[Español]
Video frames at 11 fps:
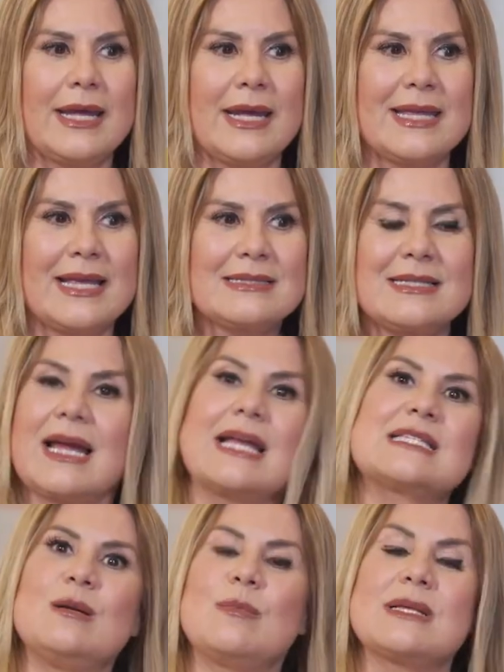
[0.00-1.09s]
ella es la
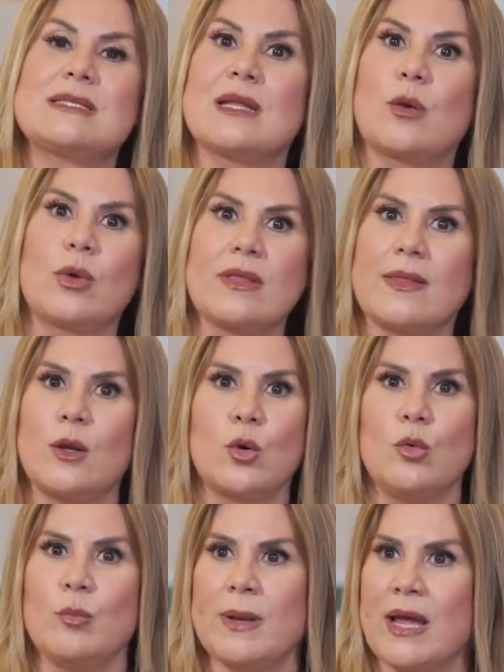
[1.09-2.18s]
que siempre se recuerda de los
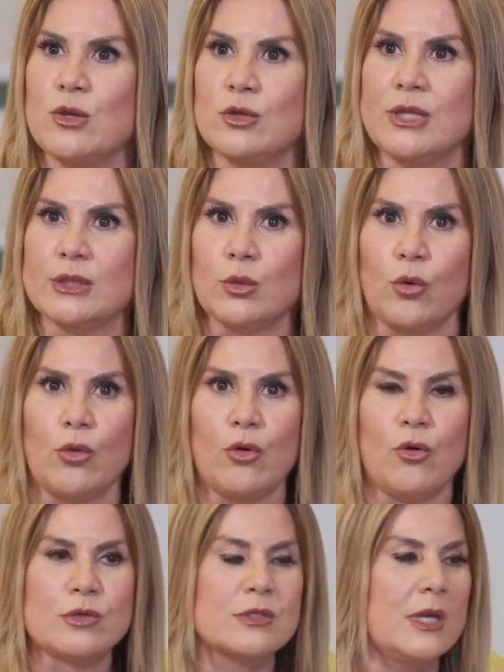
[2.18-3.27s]
cumpleaños de
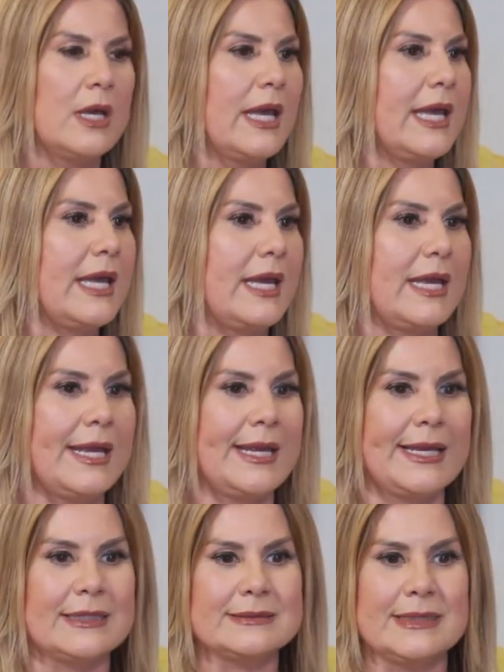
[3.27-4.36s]
todos.
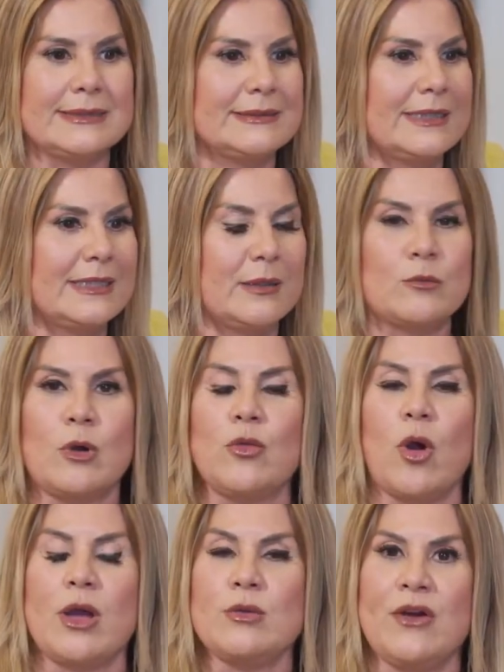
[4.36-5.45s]
Eh,
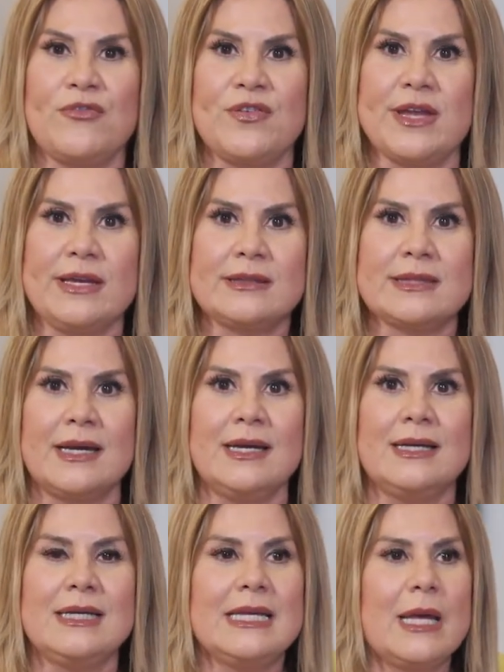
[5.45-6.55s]
cuando hay una
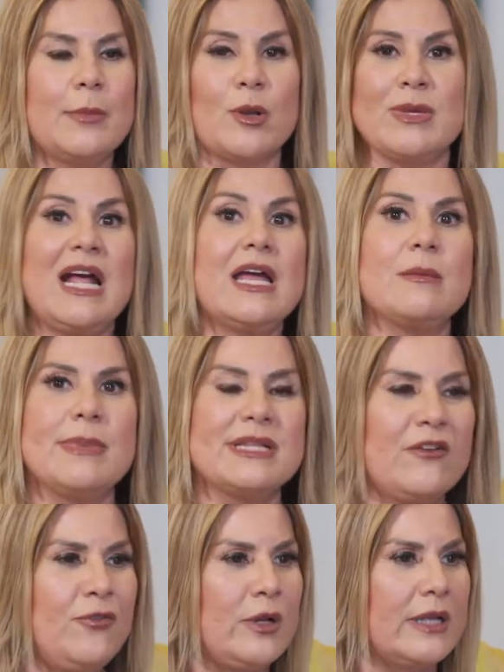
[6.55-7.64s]
fiesta, pero mira,
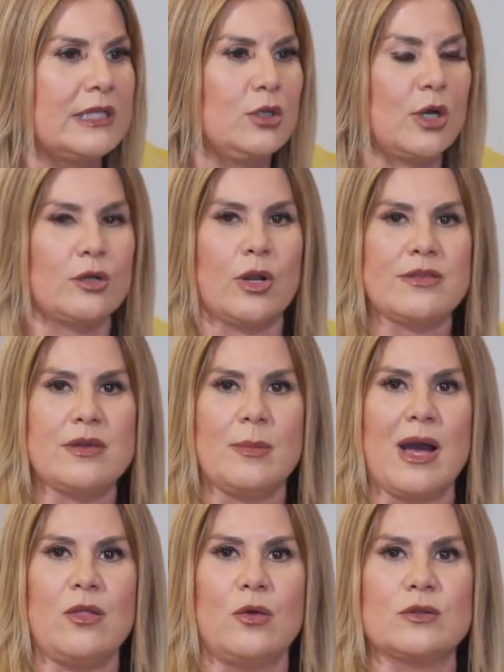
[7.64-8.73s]
invita a fulanito que no lo has
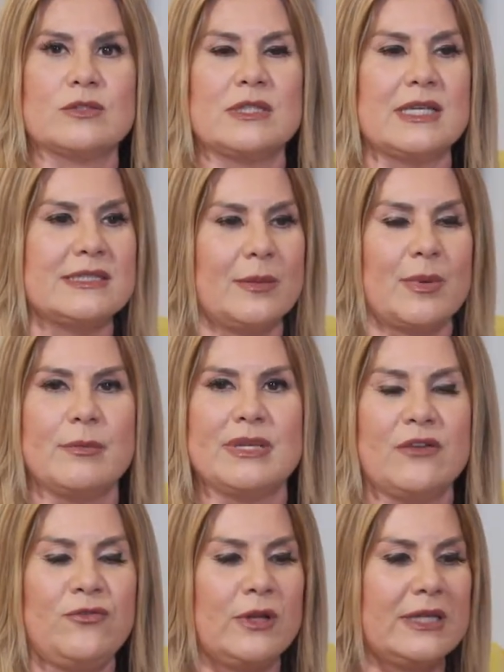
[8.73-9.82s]
llamado, entonces te dice, pero
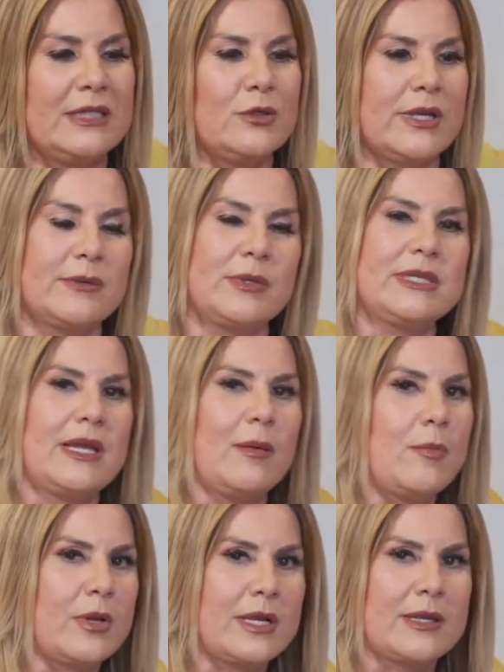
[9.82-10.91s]
invita a fulanito y ya te
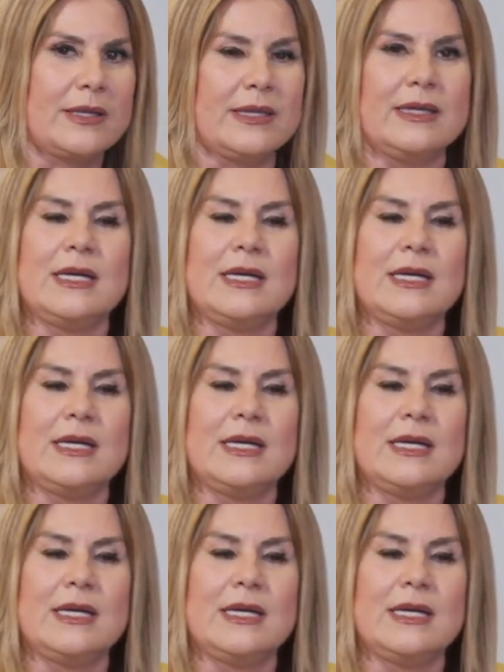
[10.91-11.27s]
llama por la izquierda.